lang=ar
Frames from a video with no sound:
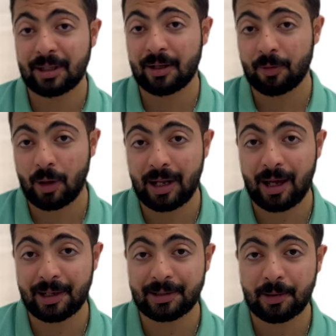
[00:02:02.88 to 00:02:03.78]
تعرفوا
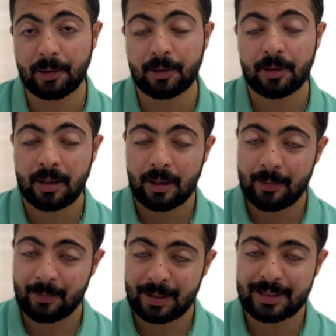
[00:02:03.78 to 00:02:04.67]
عنها اكثر
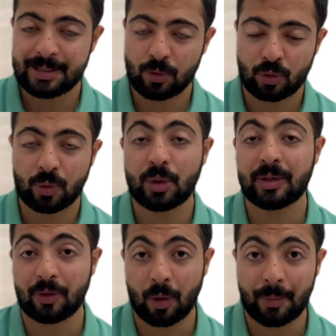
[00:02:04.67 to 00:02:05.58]
بليز اكتبوا
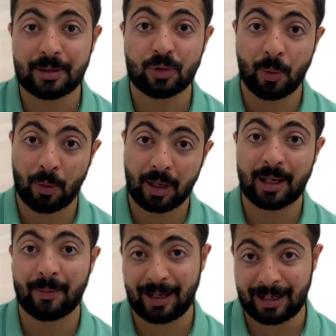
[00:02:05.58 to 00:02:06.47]
لي في الكومنت وممكن
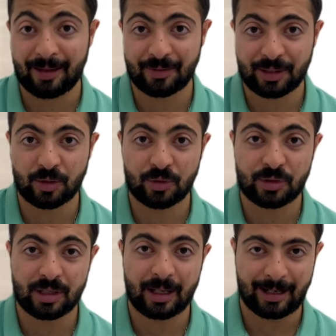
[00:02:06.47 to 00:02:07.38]
نعمل عنها
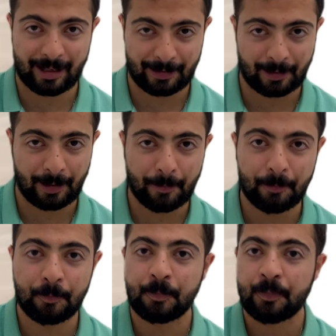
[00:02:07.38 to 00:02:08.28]
فيديوز
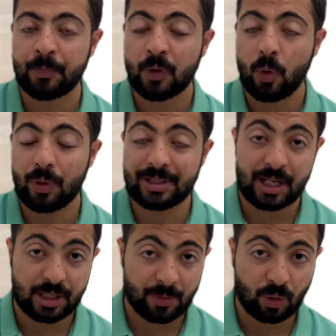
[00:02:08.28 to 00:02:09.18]
لقدام واذا
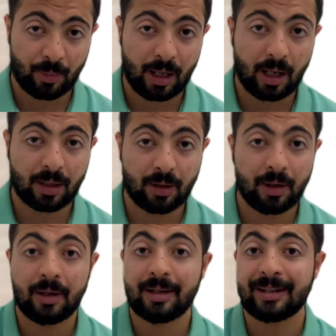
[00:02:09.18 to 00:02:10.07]
عجبتكم
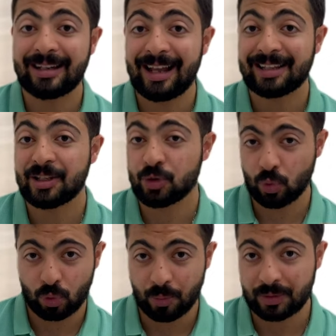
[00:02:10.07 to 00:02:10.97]
الحلقه لا تنسوا
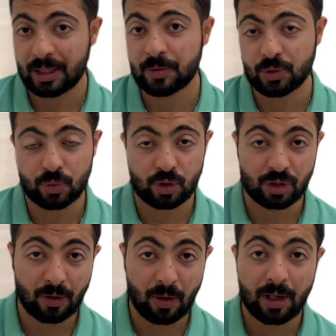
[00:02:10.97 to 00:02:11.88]
انكم تكبسوا
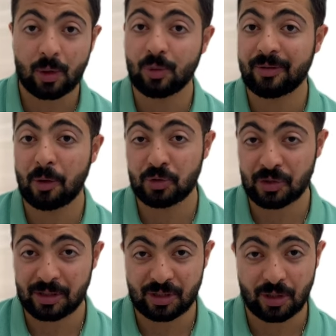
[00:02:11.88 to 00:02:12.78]
اشتراك وتفعلوا
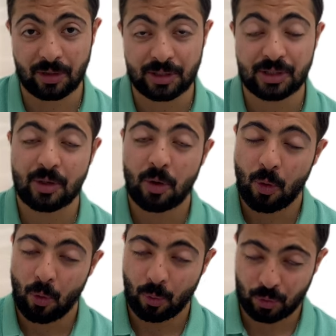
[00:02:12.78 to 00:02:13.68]
زر الجرس
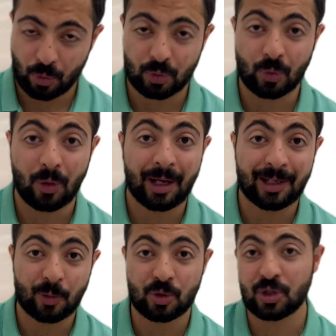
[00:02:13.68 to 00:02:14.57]
وتحطوا
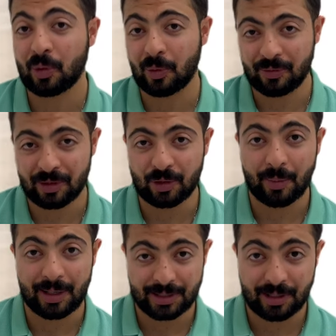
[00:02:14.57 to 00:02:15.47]
لايك وتشاركوا الفيديو
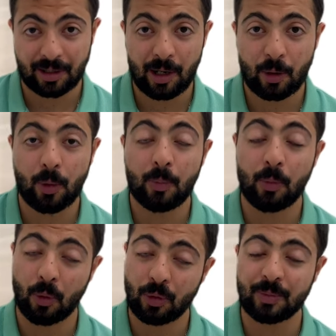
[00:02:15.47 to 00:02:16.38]
مع اصدقائكم
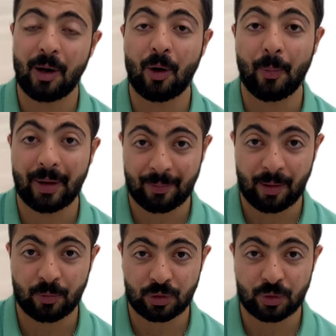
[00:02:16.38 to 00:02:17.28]
وكنت معكم انا
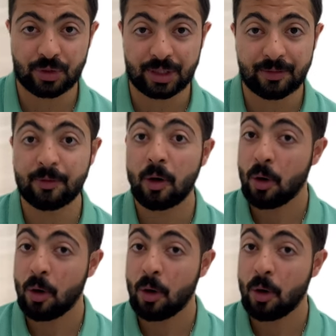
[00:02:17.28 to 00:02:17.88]
محمود يوسف